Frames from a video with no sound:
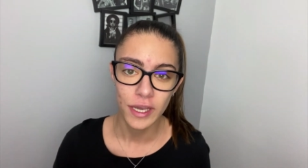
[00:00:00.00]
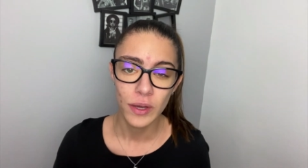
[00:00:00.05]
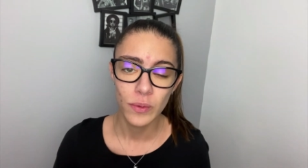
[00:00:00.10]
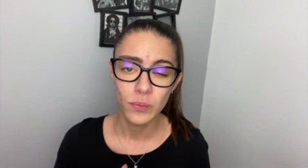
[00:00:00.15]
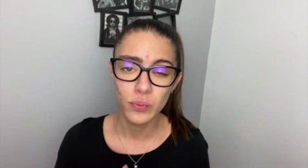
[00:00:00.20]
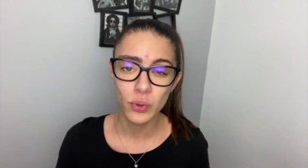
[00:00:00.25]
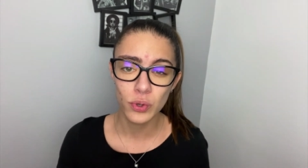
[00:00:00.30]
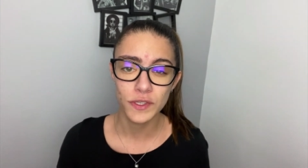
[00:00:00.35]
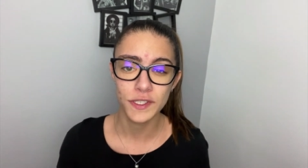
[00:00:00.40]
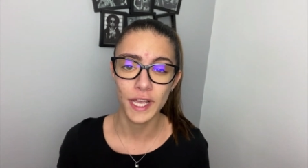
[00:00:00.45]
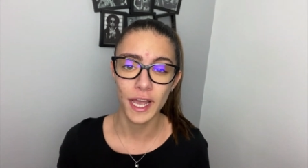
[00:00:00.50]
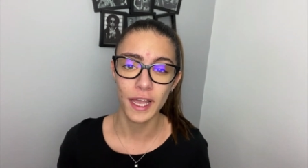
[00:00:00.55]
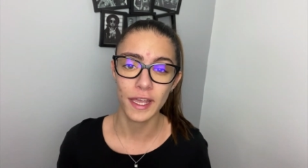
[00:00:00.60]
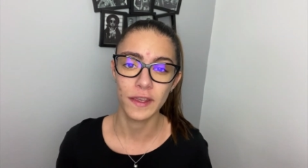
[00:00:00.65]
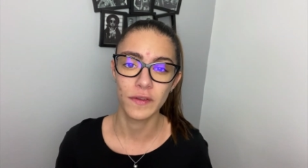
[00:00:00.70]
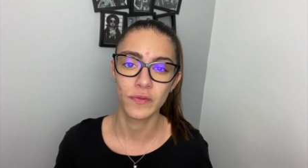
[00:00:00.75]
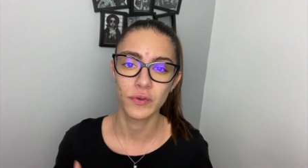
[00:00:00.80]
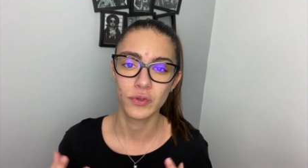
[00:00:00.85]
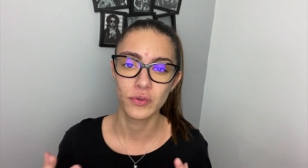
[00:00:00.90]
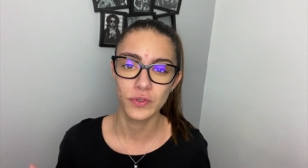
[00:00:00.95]
Pour ça, il
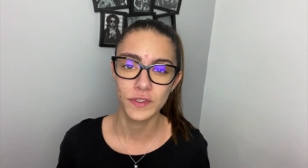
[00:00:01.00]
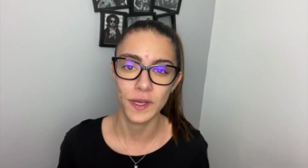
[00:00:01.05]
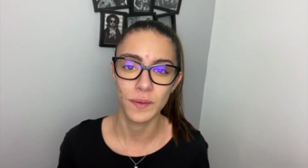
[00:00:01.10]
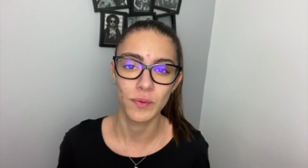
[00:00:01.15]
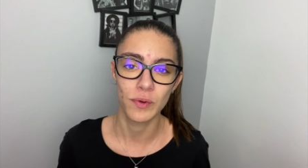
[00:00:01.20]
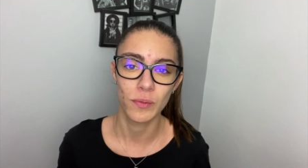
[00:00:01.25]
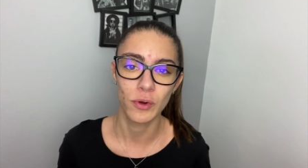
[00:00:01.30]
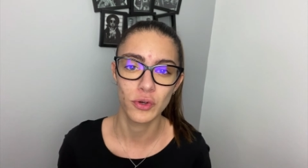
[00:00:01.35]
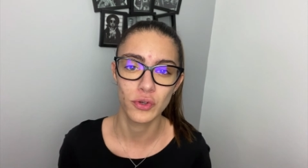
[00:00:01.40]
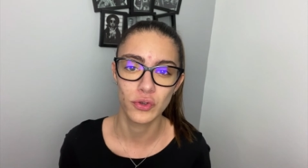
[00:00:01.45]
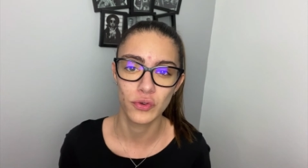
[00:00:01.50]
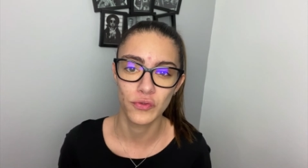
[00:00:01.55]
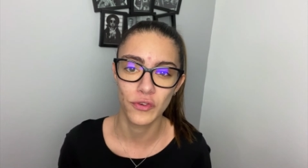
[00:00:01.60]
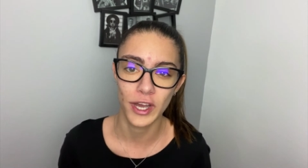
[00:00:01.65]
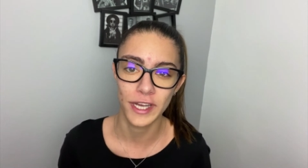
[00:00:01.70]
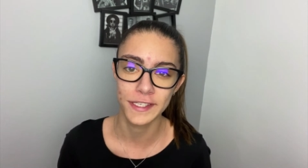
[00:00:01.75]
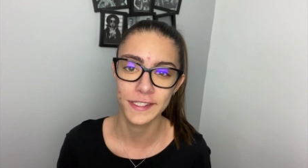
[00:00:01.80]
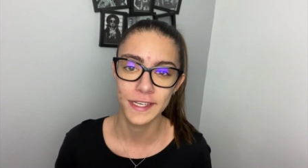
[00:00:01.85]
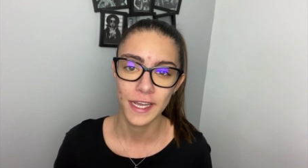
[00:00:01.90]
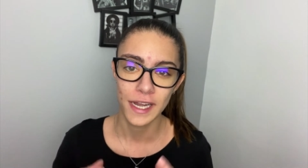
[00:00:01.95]
faut tout simplement que tu
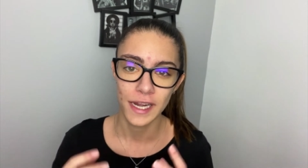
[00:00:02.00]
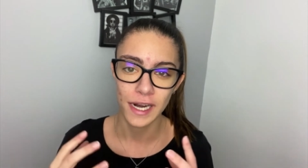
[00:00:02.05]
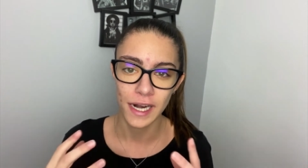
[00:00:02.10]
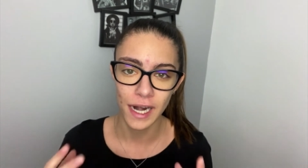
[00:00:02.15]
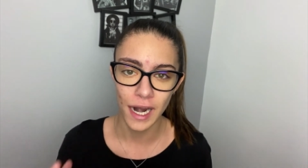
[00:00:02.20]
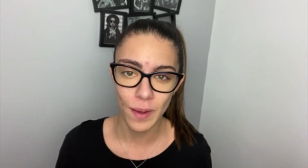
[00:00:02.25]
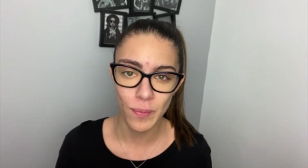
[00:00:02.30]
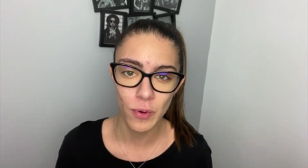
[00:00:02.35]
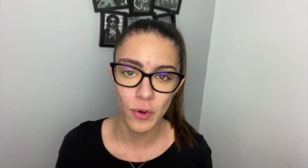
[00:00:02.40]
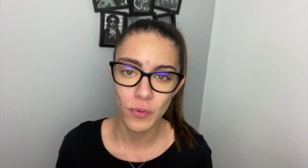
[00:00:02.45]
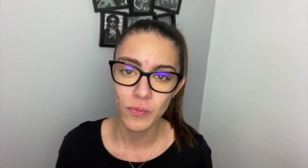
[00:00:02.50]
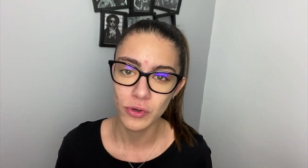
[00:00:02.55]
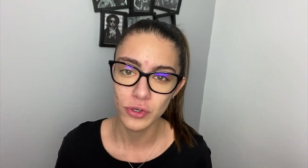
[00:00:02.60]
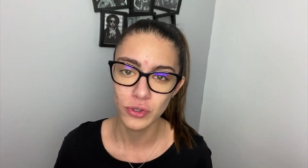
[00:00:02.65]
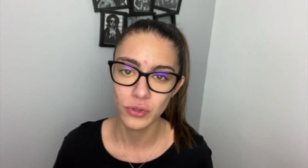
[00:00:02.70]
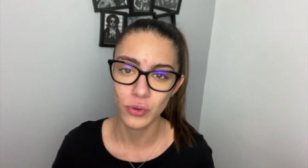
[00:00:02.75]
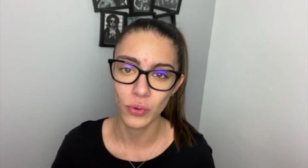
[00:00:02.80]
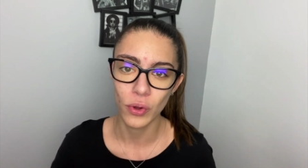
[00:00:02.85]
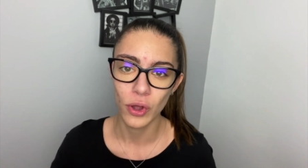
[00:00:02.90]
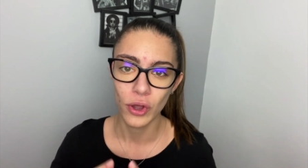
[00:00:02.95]
fasses la
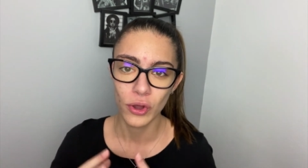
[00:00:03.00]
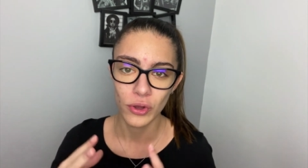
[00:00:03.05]
promotion